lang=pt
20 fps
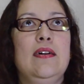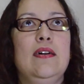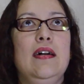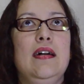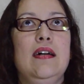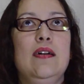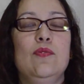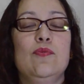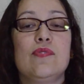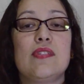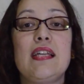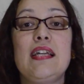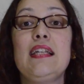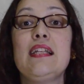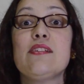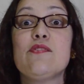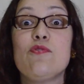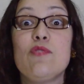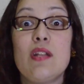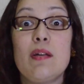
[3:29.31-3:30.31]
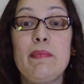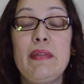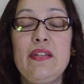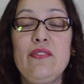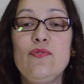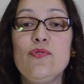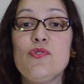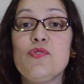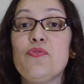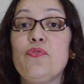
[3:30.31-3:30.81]
uh, os
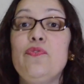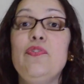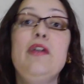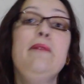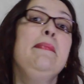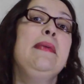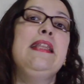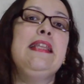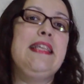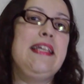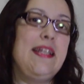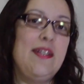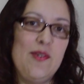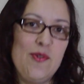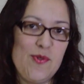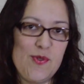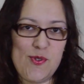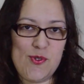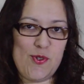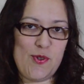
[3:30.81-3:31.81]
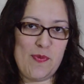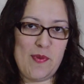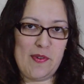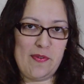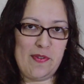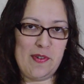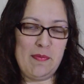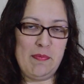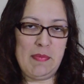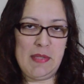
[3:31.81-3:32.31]
relacionamentos femininos de uma
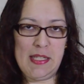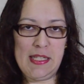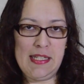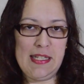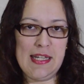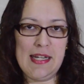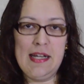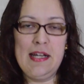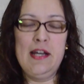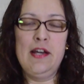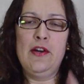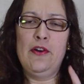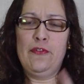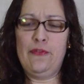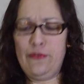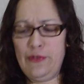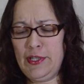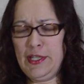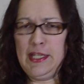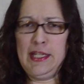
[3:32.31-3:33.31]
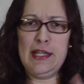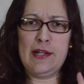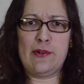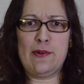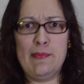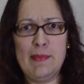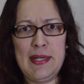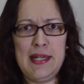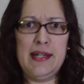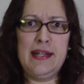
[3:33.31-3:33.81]
família, filha
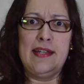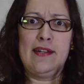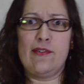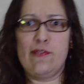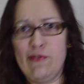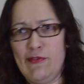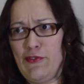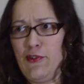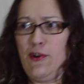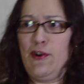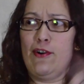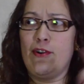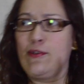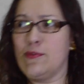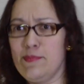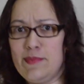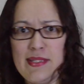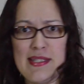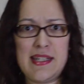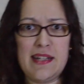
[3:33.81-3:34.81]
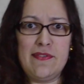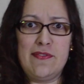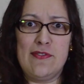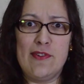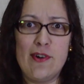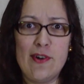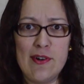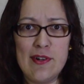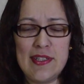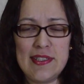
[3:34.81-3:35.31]
com mãe, com vó, com
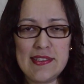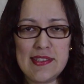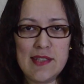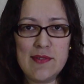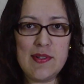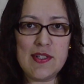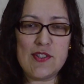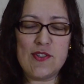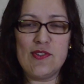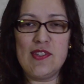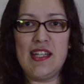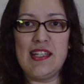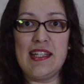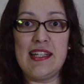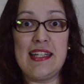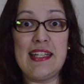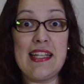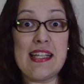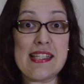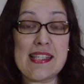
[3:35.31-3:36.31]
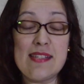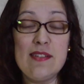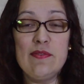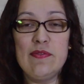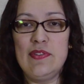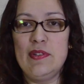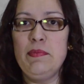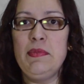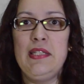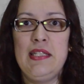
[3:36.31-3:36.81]
bisavó, então ajudar na relação
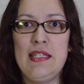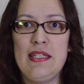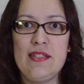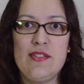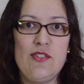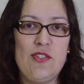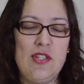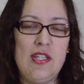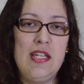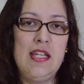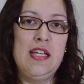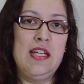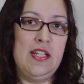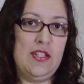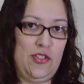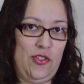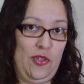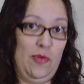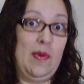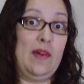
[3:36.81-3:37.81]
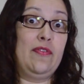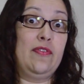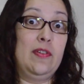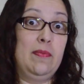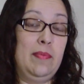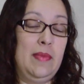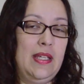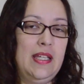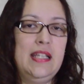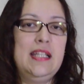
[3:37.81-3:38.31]
feminina de, de uma
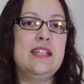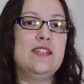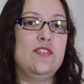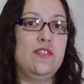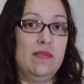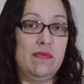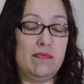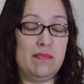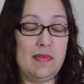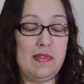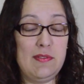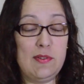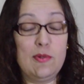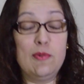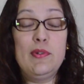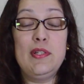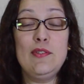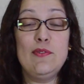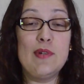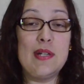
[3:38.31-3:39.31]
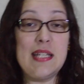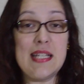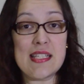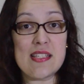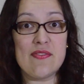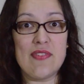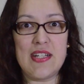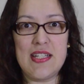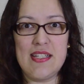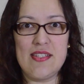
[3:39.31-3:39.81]
família, de, incluindo aí
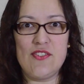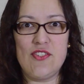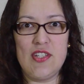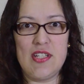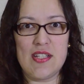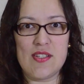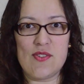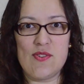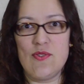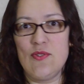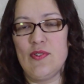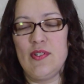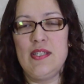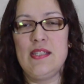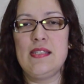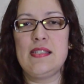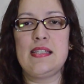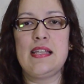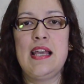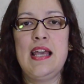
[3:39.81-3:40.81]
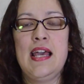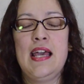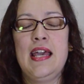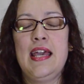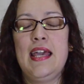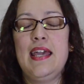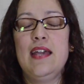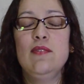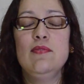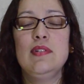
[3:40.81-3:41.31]
as várias gerações.
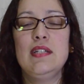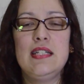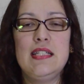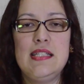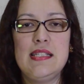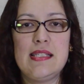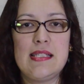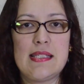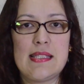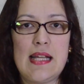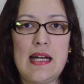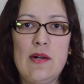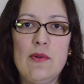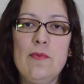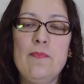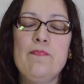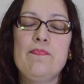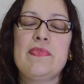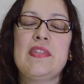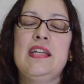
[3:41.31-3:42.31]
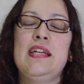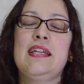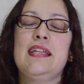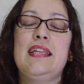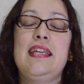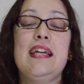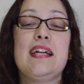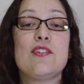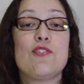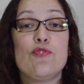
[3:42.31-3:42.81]
É um cristal
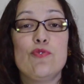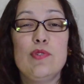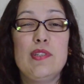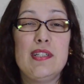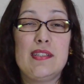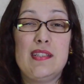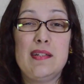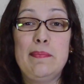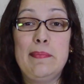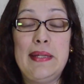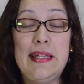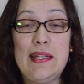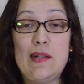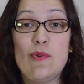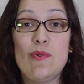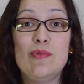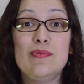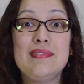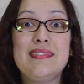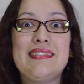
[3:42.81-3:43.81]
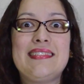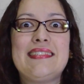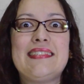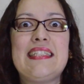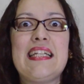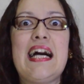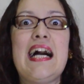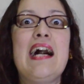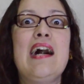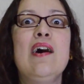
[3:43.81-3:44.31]
que ajuda também com
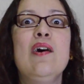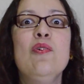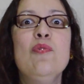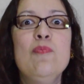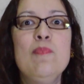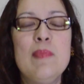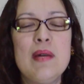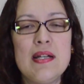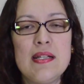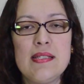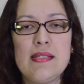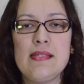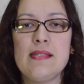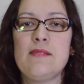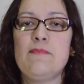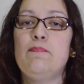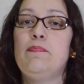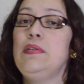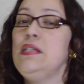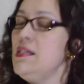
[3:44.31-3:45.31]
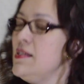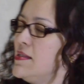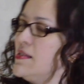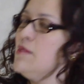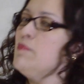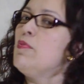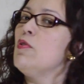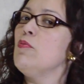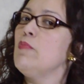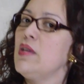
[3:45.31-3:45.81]
traumas,
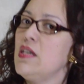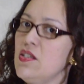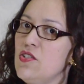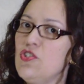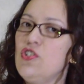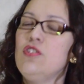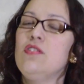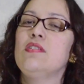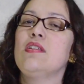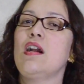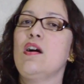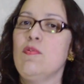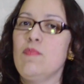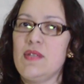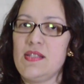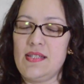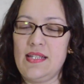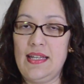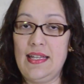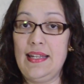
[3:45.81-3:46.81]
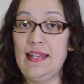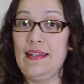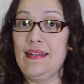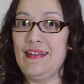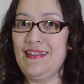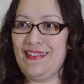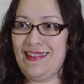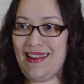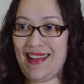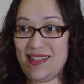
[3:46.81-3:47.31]
principalmente traumas
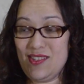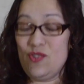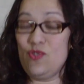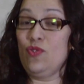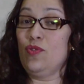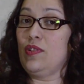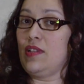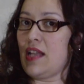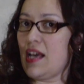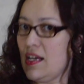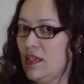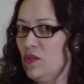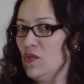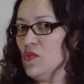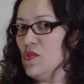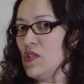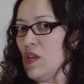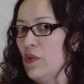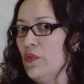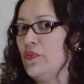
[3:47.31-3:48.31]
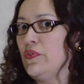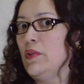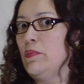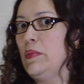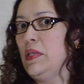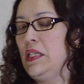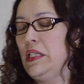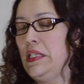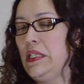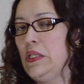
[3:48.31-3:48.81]
relacionados ao
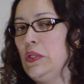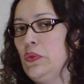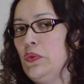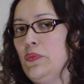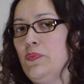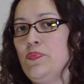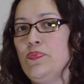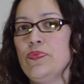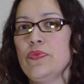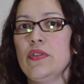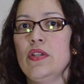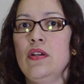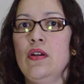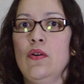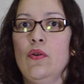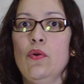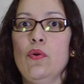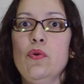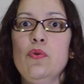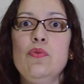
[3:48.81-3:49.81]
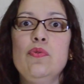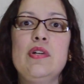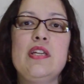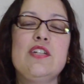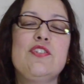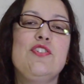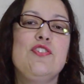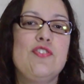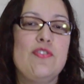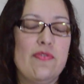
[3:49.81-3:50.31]
feminino, ou o que
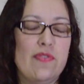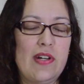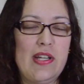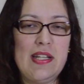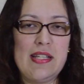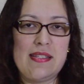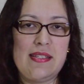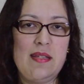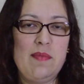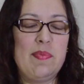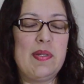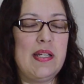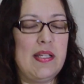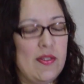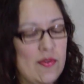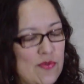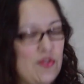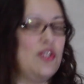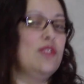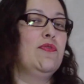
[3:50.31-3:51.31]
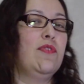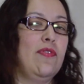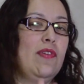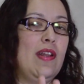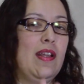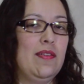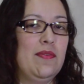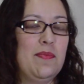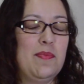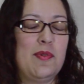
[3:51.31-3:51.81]
a gente fala sempre aí, um dia eu vou
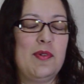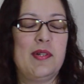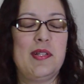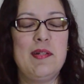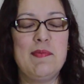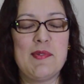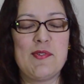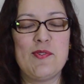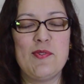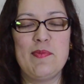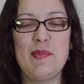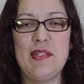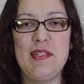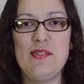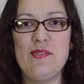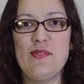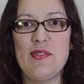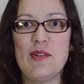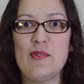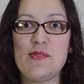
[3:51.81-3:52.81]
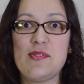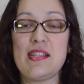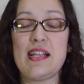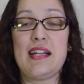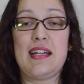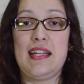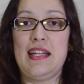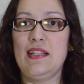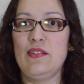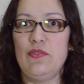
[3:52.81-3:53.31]
falar de um programa sobre isso, que é o
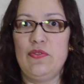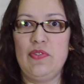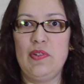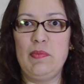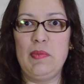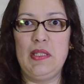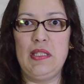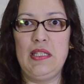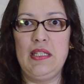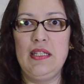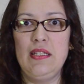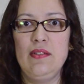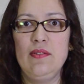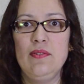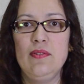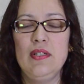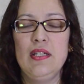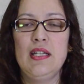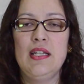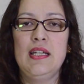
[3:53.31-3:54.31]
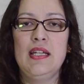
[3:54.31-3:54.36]
sagrado feminino.